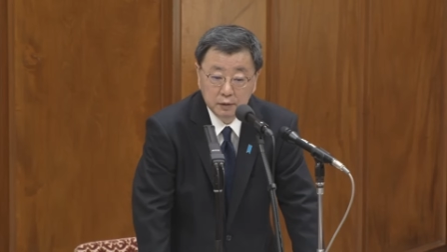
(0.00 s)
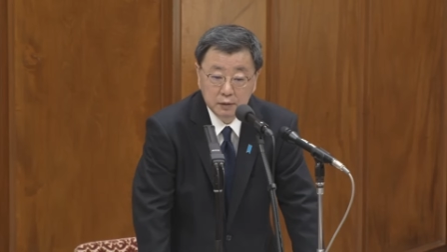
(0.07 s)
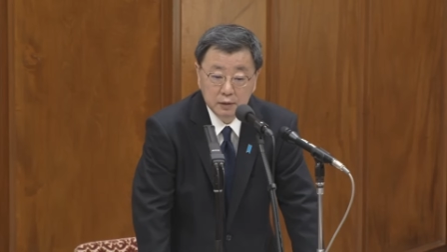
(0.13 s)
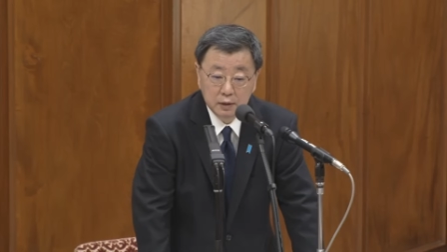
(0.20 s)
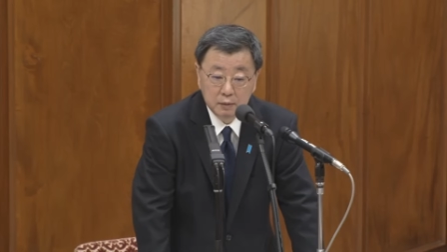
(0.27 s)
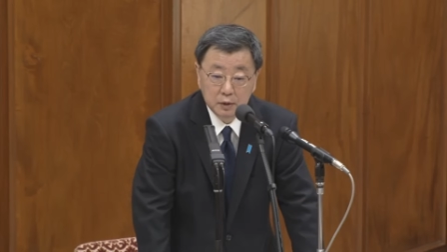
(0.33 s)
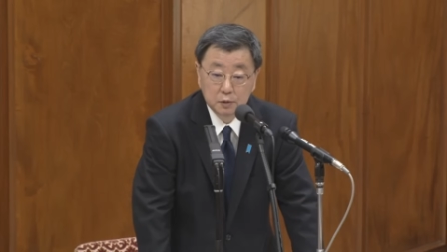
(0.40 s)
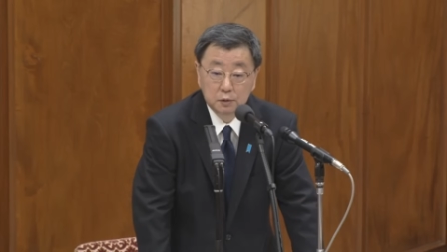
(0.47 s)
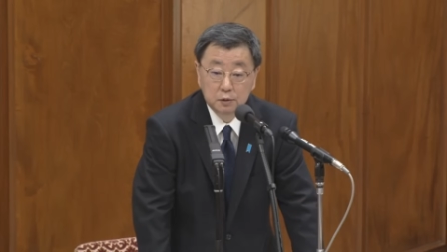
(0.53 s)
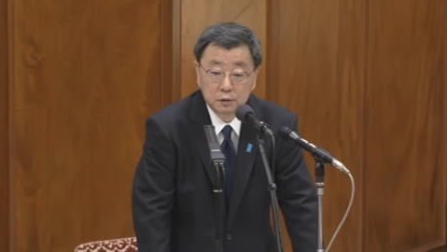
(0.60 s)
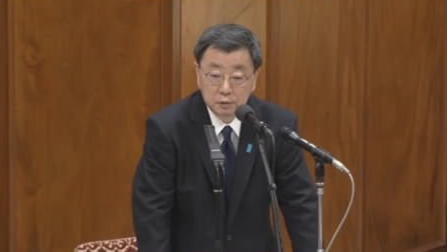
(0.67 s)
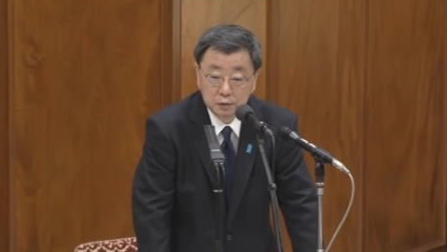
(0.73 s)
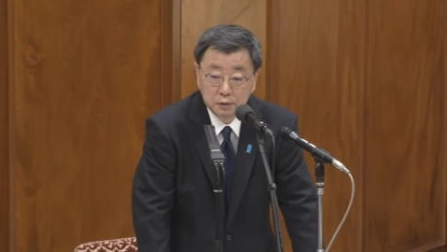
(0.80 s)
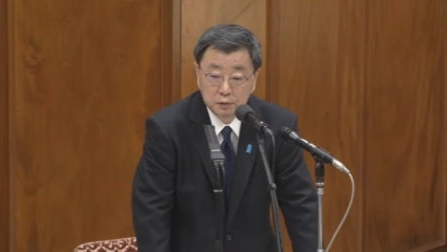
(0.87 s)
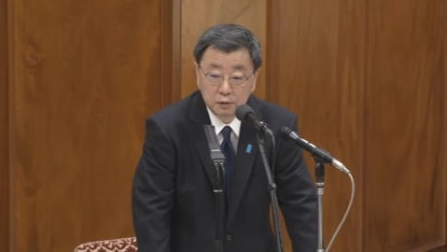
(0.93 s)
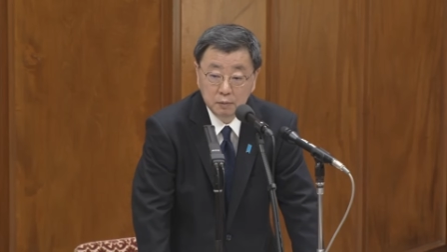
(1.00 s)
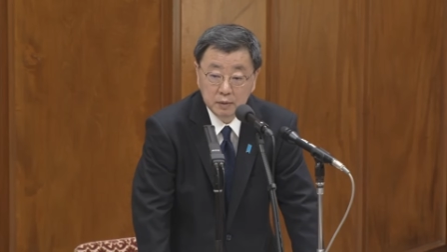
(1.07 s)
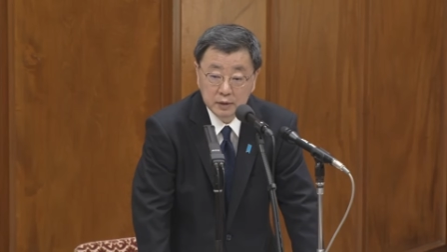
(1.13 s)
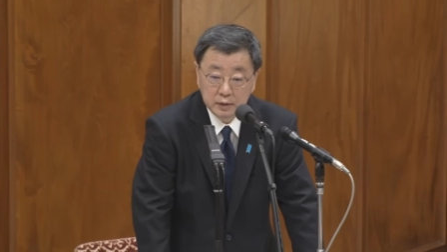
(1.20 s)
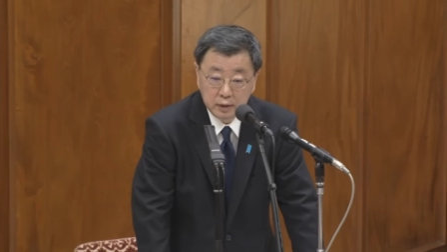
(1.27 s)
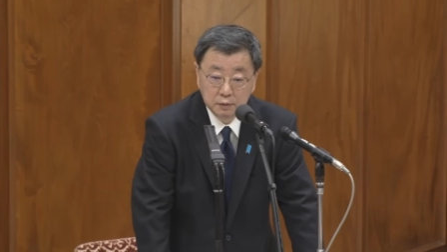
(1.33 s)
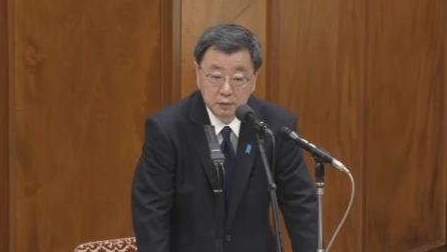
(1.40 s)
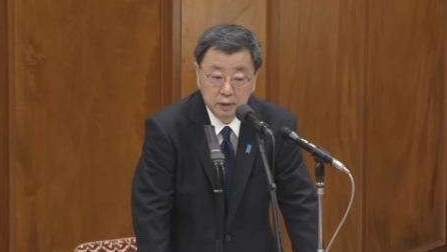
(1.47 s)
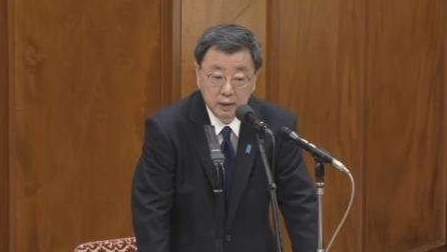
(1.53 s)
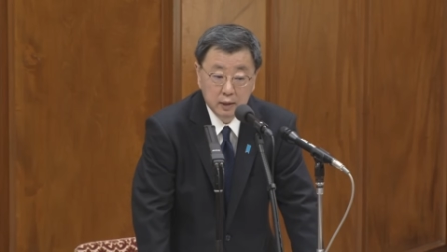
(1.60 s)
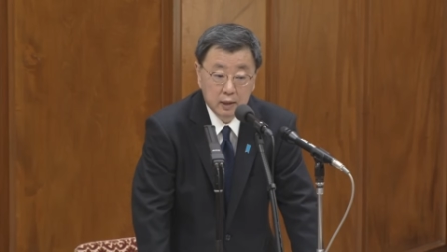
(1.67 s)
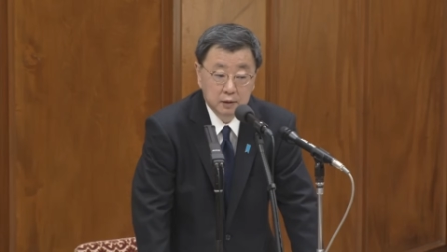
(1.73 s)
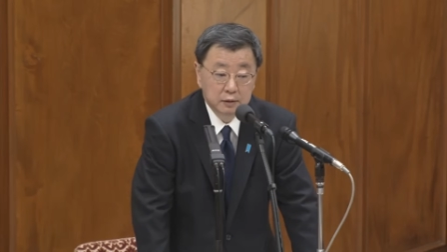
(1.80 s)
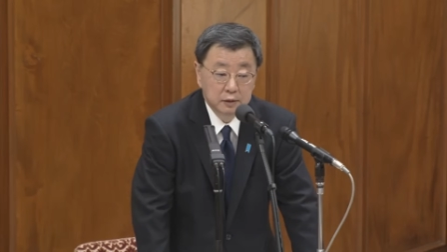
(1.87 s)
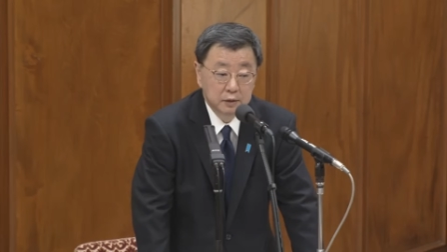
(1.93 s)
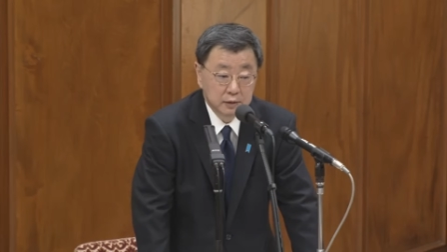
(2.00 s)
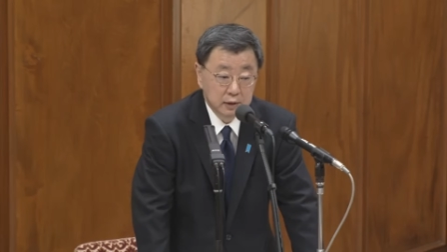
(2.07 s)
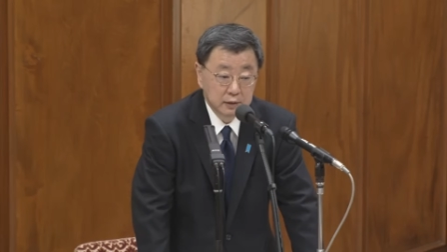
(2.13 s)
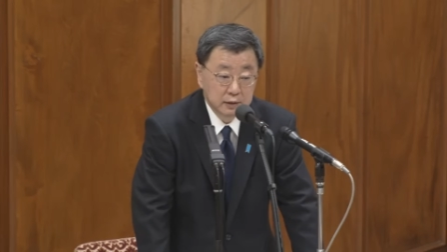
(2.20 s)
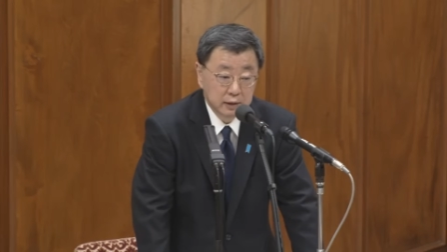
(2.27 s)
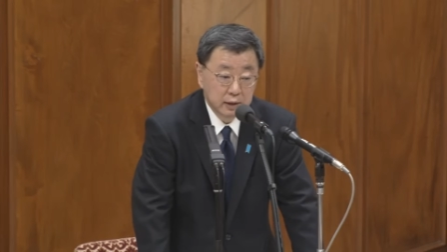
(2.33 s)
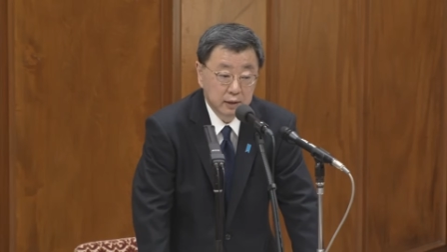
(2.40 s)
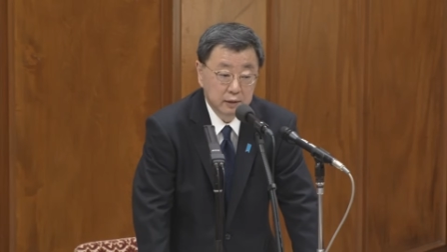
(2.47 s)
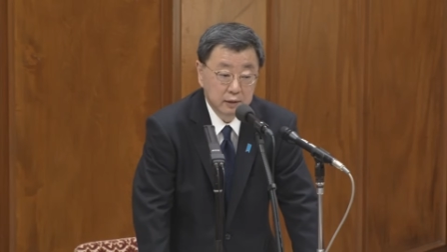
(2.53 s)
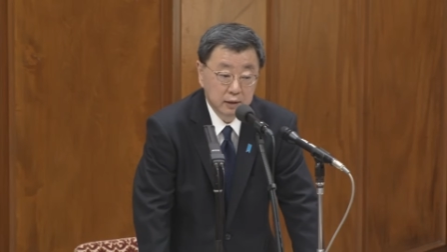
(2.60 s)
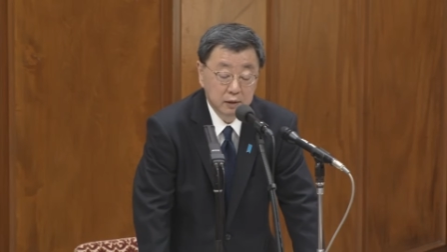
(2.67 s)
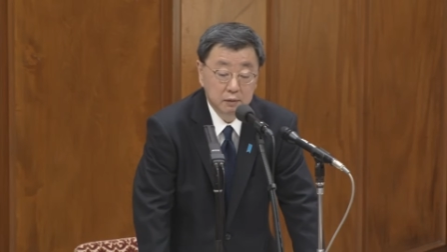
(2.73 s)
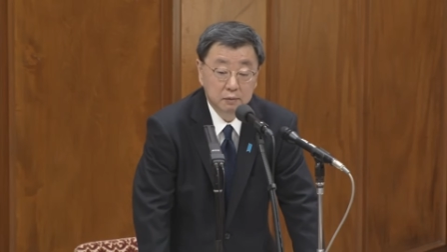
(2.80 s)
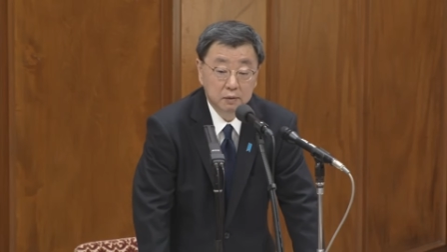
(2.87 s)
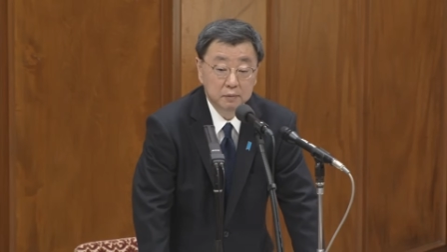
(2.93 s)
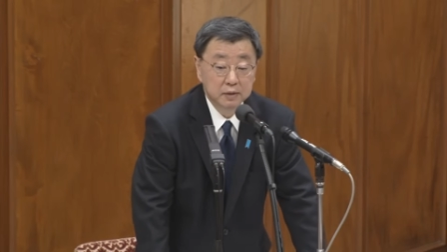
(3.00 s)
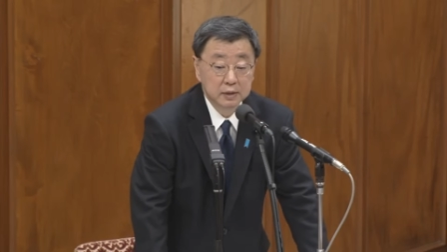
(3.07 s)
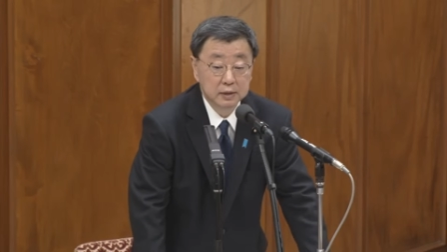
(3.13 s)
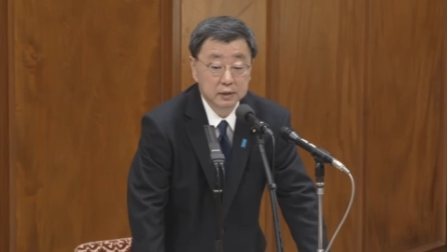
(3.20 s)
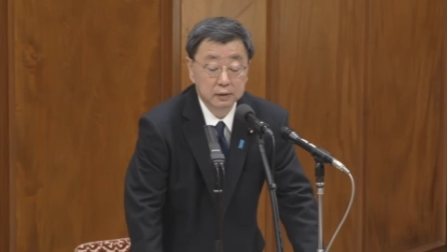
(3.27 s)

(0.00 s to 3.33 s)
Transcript: 振り分けに関して、私が今、承知をしておりませんの